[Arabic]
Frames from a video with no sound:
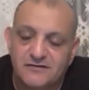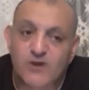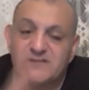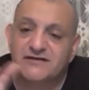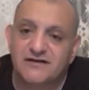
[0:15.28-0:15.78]

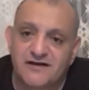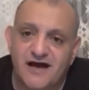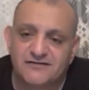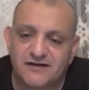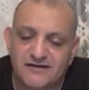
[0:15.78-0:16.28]
وصل
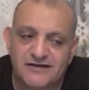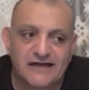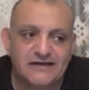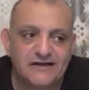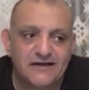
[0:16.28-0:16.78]
للرياضه
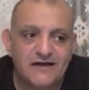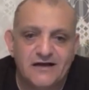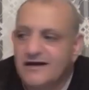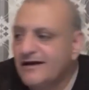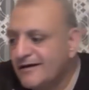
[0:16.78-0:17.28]
يعني
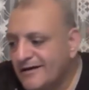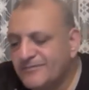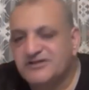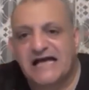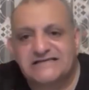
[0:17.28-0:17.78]

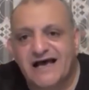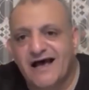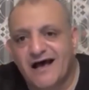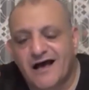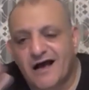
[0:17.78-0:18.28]
مش عايز
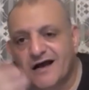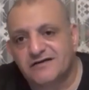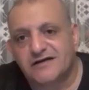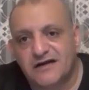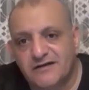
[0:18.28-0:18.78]

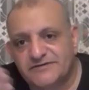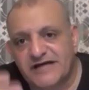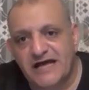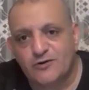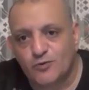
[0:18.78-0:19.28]
اكرر اللي
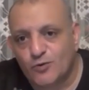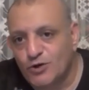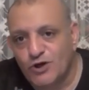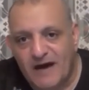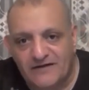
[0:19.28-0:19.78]
بتقاله
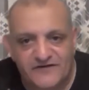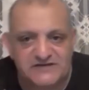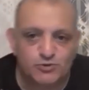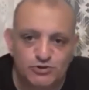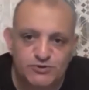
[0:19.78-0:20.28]
كل يوم على
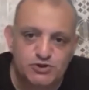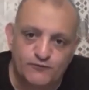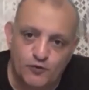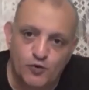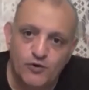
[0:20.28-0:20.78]
الفيس وانتوا
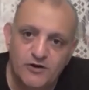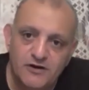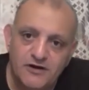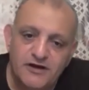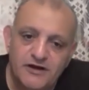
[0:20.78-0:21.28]
بتشوفوه
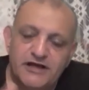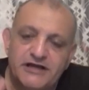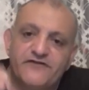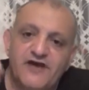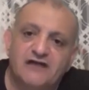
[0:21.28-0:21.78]

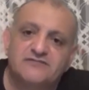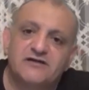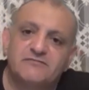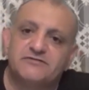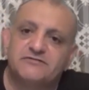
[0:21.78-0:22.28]
ان في
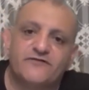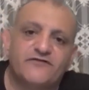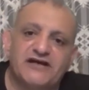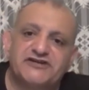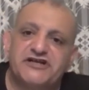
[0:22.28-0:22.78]
اكتر من
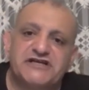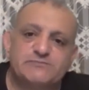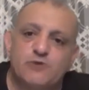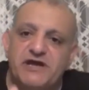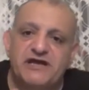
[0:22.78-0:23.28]
طفل عشان
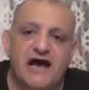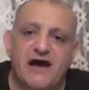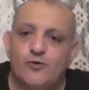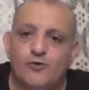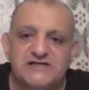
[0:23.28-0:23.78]
اسمه
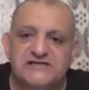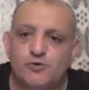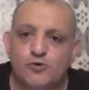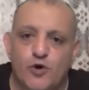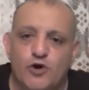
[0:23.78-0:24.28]
مينا
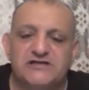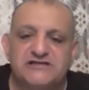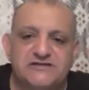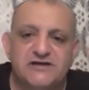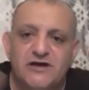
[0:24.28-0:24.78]
واسمه
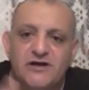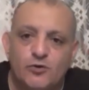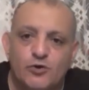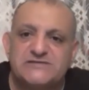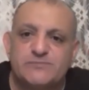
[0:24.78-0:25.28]
مخلص
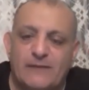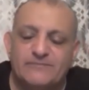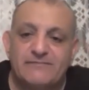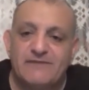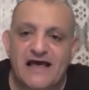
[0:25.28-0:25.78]
واسمه
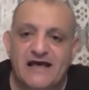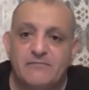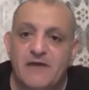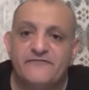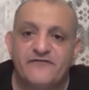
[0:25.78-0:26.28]
عبد
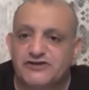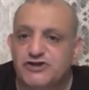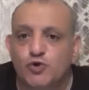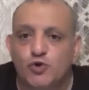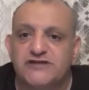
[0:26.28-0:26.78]
الملاك ما ينفعش
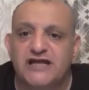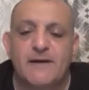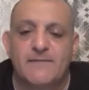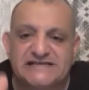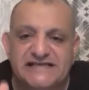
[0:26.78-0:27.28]
يدخل
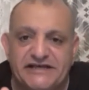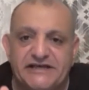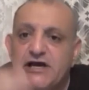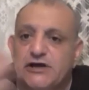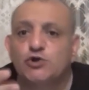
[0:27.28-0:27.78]
طالما
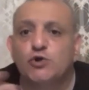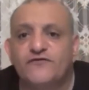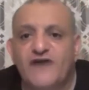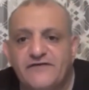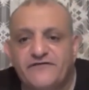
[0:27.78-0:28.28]
مسيحي يدخل
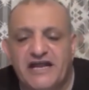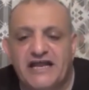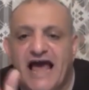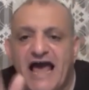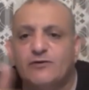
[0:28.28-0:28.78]
في اي
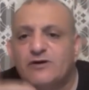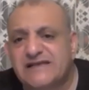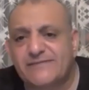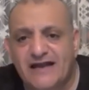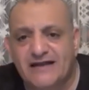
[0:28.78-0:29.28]
فريق لا اهلي ولا
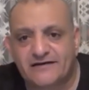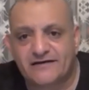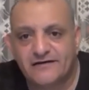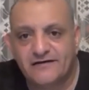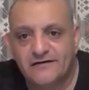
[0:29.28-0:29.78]
زمالك